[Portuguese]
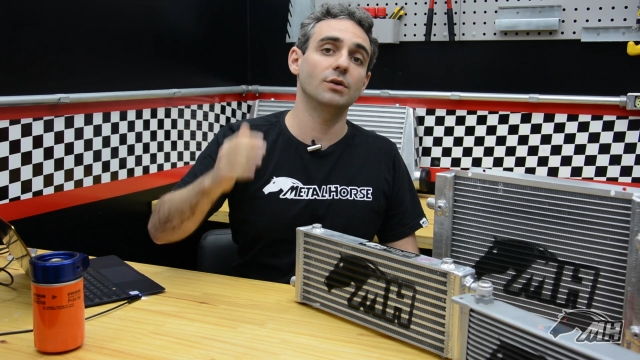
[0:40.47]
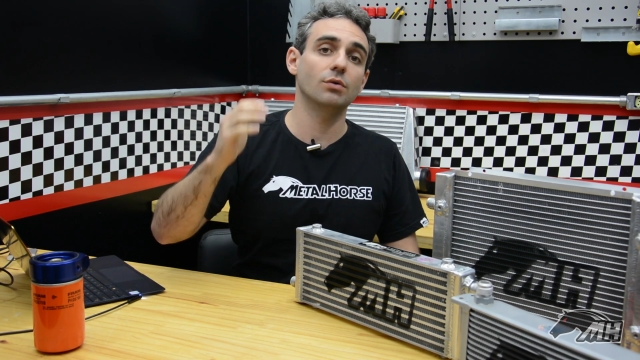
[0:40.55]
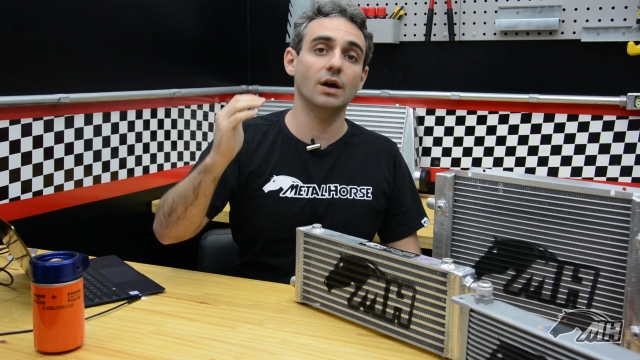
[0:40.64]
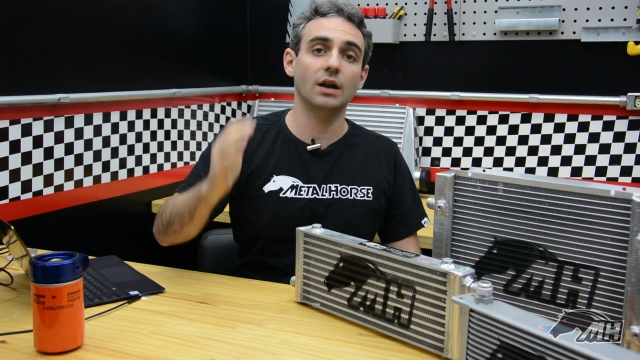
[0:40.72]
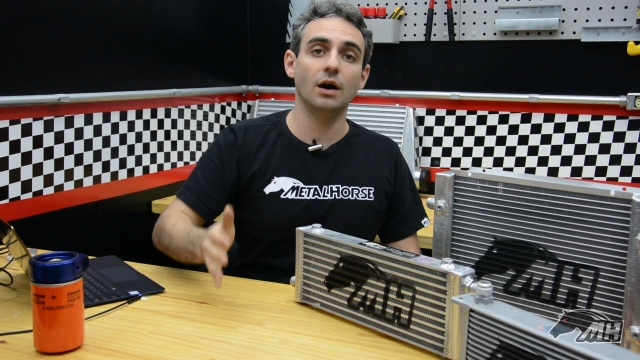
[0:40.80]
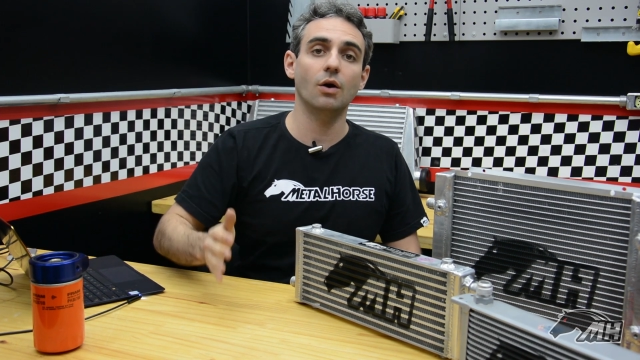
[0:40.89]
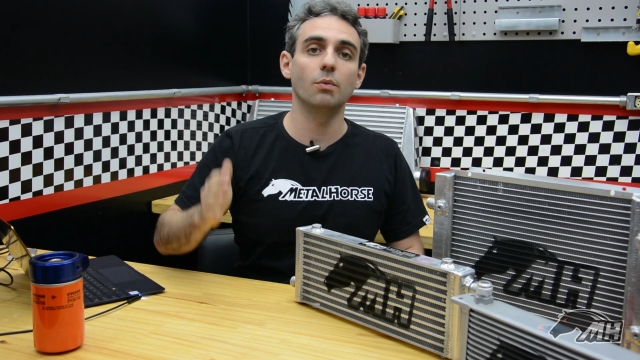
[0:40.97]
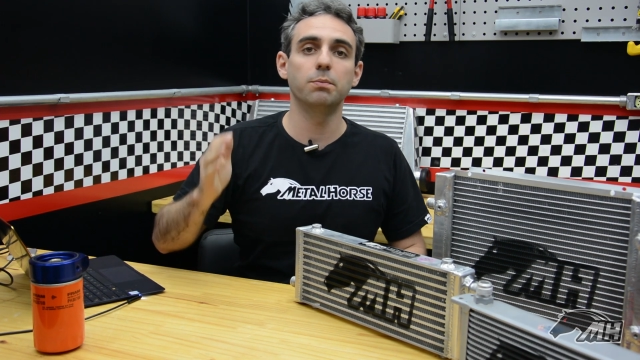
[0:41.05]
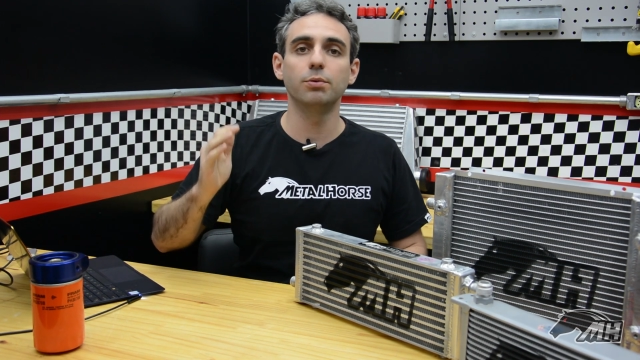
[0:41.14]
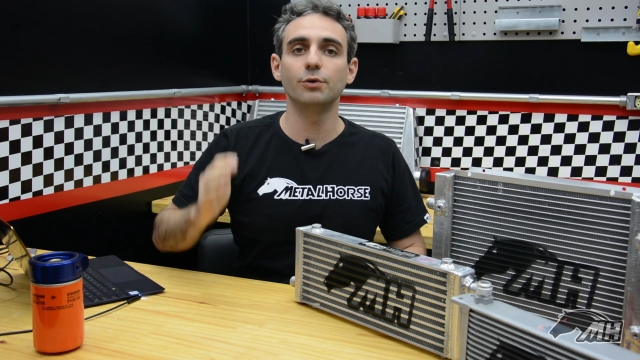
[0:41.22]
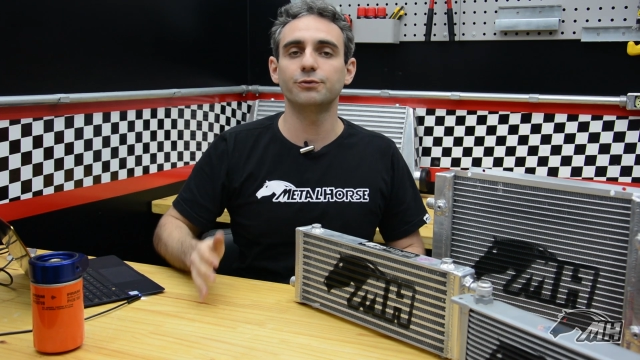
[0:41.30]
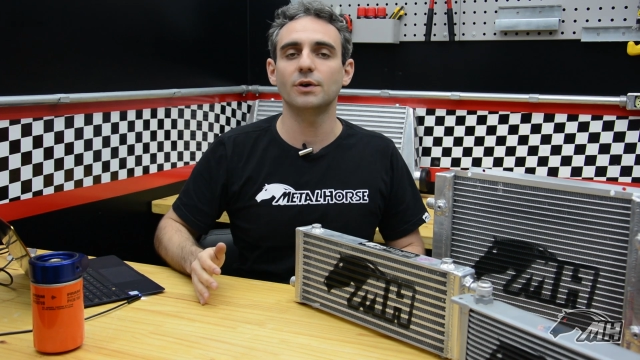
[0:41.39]
no canal.
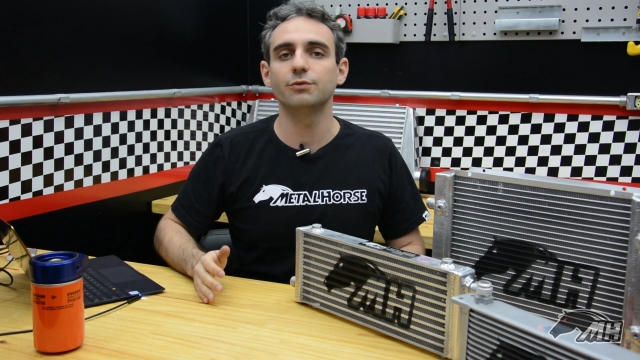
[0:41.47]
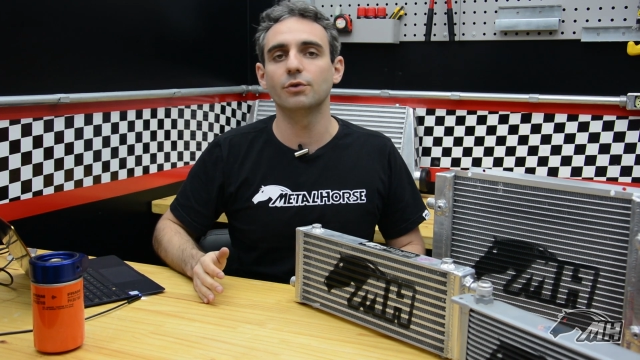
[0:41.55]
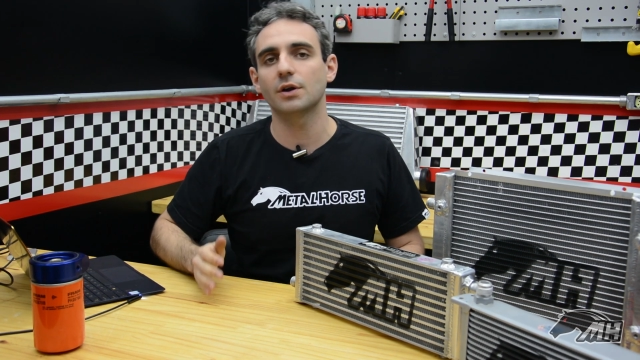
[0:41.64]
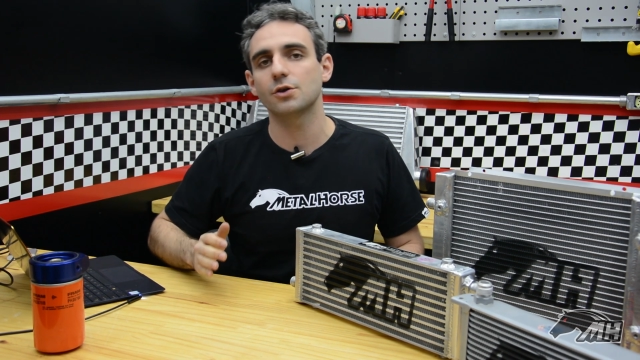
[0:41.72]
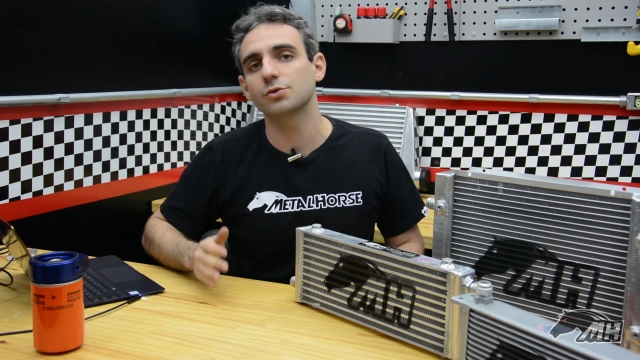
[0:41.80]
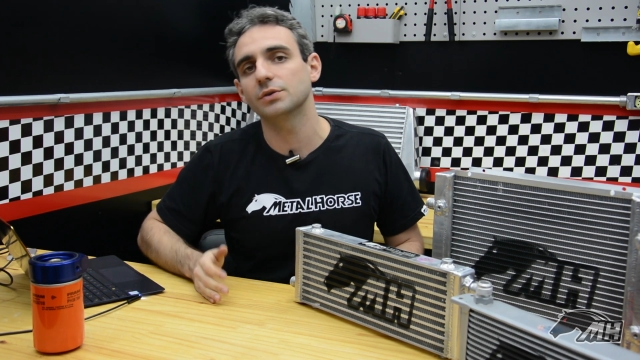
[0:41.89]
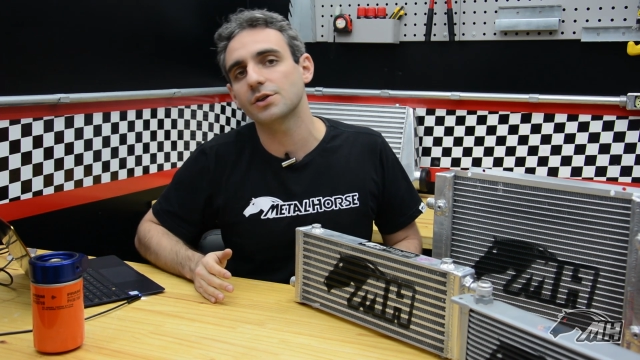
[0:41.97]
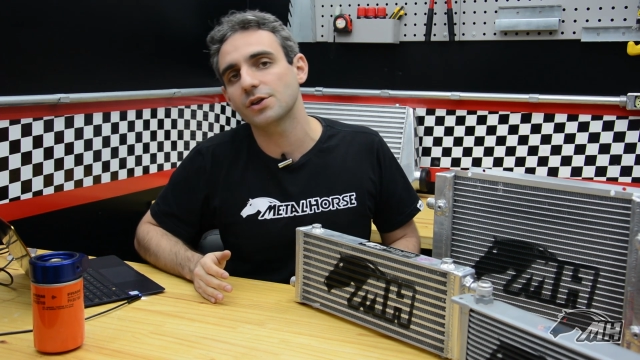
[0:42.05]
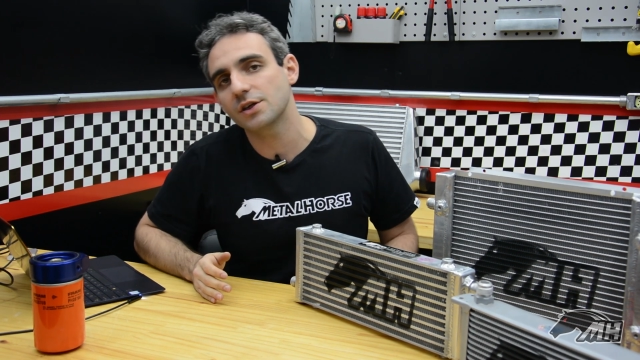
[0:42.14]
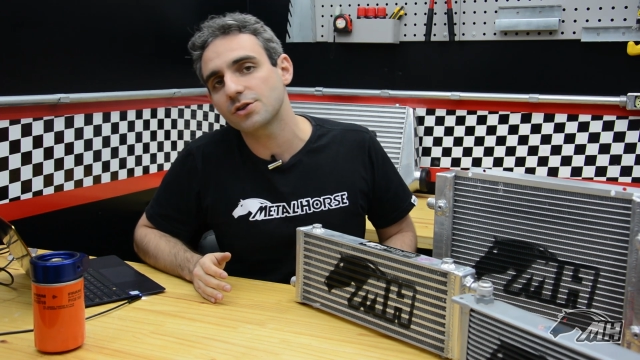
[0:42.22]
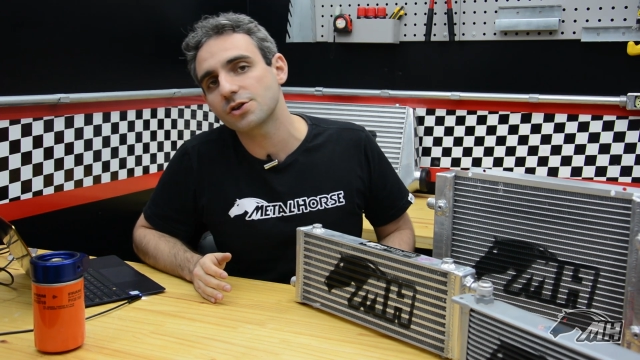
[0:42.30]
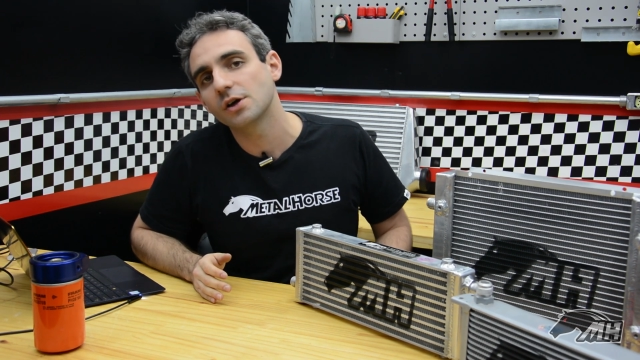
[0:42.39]
Por favor, ajuda a
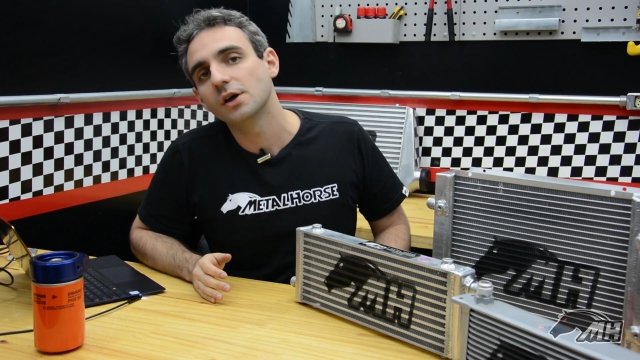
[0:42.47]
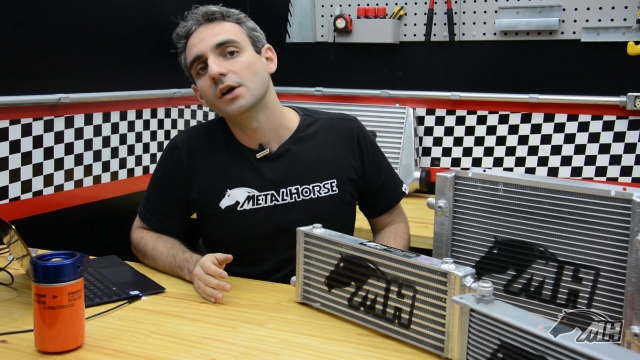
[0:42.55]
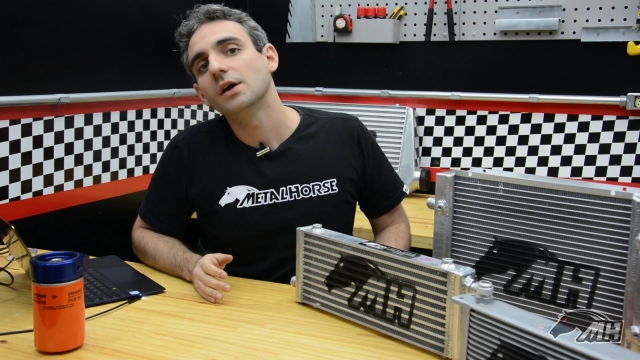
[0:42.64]
gente.